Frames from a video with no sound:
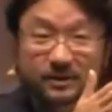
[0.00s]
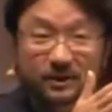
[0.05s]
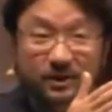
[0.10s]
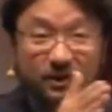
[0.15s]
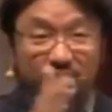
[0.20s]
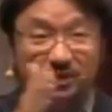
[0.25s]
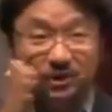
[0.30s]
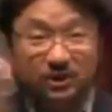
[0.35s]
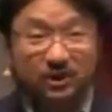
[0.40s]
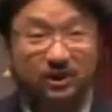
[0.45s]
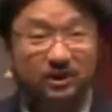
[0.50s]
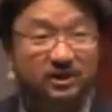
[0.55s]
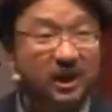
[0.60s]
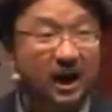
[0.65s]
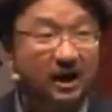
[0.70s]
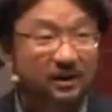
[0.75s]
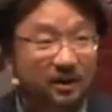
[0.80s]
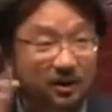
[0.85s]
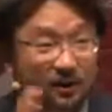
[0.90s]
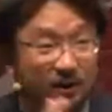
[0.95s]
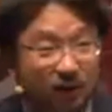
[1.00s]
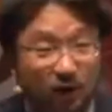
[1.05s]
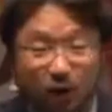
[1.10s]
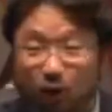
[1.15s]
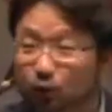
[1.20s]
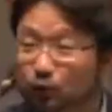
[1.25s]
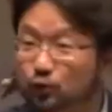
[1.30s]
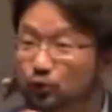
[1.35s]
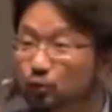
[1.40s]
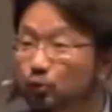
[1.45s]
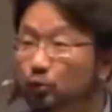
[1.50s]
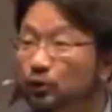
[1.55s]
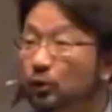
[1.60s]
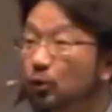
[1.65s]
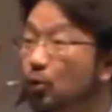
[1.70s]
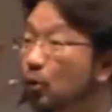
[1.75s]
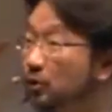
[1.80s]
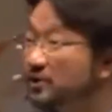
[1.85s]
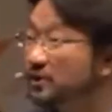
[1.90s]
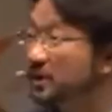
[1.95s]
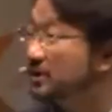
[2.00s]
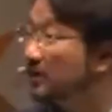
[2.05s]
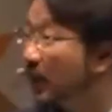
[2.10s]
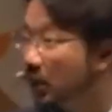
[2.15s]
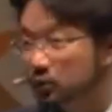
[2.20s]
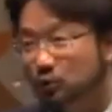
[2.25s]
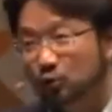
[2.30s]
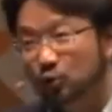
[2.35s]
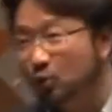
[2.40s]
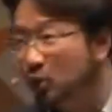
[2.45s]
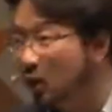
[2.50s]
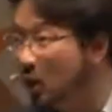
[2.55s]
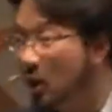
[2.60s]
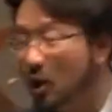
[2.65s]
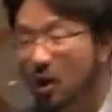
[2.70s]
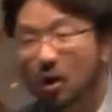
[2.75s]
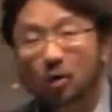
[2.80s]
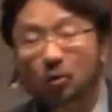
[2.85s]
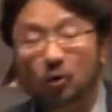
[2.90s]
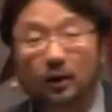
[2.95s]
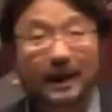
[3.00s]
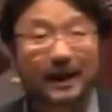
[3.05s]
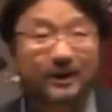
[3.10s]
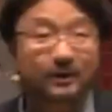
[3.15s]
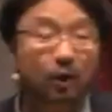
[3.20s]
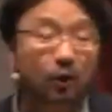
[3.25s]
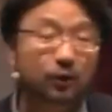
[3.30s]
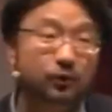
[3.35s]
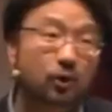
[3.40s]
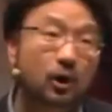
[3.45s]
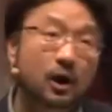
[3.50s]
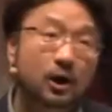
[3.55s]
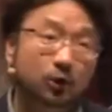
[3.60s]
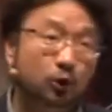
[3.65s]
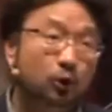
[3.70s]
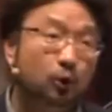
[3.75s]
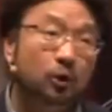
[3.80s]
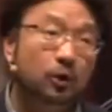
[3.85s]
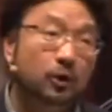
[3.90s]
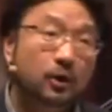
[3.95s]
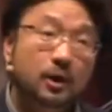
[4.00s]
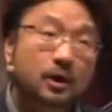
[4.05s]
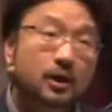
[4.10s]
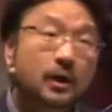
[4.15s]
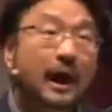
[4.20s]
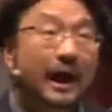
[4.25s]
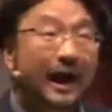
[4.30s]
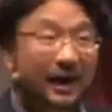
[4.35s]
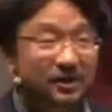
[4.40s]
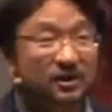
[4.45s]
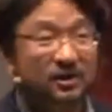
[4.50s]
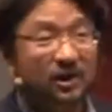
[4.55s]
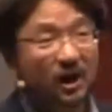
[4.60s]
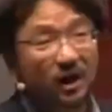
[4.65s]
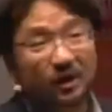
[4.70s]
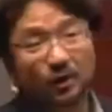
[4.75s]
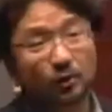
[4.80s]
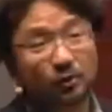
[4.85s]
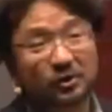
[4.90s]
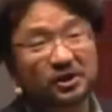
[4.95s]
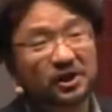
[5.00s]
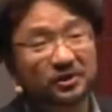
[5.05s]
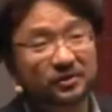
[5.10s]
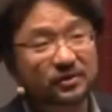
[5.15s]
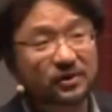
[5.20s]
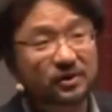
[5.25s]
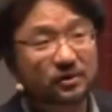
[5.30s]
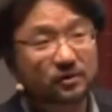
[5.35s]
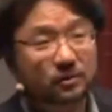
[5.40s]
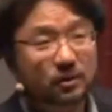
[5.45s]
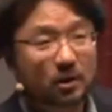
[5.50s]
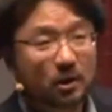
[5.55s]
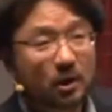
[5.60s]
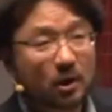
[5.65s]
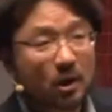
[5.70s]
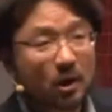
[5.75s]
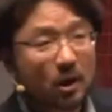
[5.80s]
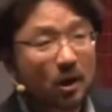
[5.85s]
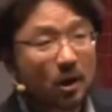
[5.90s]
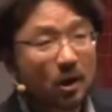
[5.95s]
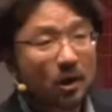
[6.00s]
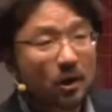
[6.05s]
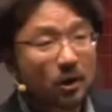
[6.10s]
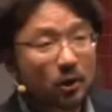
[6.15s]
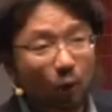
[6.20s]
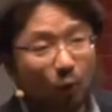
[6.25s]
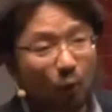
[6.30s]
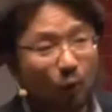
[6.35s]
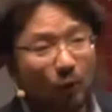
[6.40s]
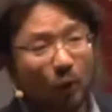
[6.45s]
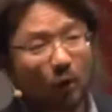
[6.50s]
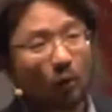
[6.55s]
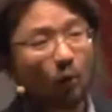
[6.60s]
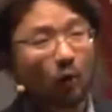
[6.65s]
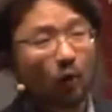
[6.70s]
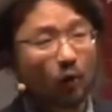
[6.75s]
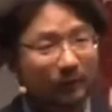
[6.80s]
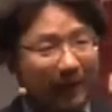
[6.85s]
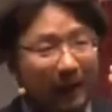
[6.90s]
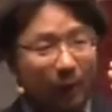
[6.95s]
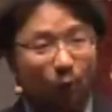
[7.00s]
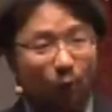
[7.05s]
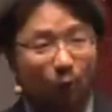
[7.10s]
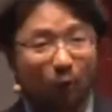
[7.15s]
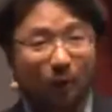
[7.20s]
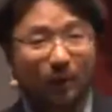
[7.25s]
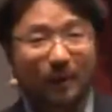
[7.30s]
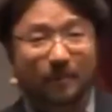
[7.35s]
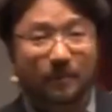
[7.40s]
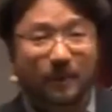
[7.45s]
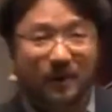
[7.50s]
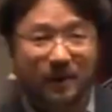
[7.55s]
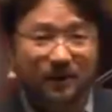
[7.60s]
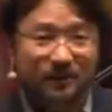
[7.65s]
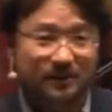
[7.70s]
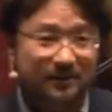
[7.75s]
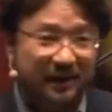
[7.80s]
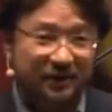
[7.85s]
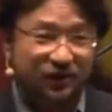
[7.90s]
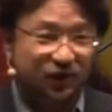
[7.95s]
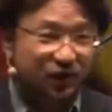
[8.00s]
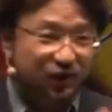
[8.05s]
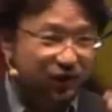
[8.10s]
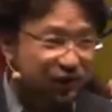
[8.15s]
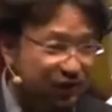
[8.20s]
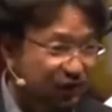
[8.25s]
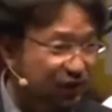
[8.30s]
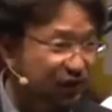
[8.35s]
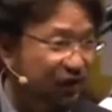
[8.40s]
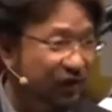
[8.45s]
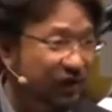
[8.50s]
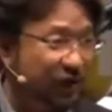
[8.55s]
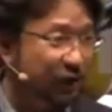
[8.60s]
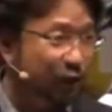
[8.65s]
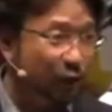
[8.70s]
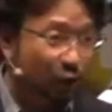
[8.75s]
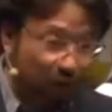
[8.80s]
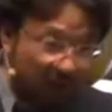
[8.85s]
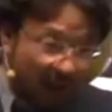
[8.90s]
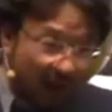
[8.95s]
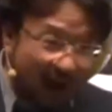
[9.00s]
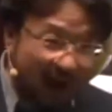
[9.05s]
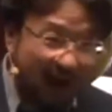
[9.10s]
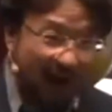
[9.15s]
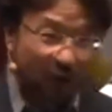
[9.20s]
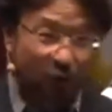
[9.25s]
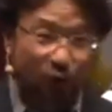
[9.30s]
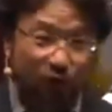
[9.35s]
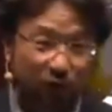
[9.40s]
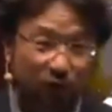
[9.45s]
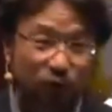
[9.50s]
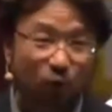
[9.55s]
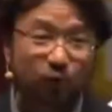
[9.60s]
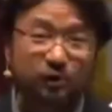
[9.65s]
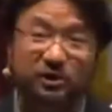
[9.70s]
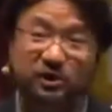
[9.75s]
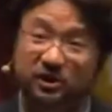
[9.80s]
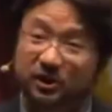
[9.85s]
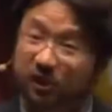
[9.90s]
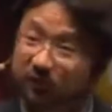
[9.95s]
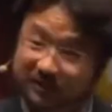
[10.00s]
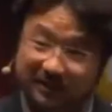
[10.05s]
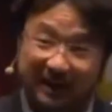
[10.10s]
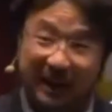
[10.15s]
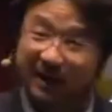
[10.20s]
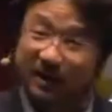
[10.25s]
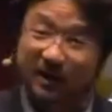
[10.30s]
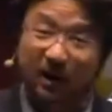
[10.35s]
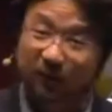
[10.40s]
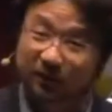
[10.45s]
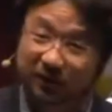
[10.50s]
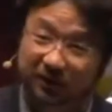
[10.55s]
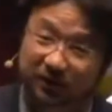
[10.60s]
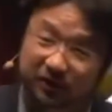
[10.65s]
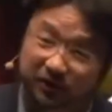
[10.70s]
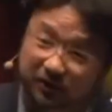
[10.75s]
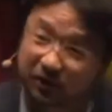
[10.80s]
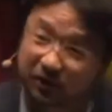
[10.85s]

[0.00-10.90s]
这几个家庭的沟通的过程当中，我看到有很多还是很有限制，因因为我当我们在这个世界上有太多的东西要缠绕你的时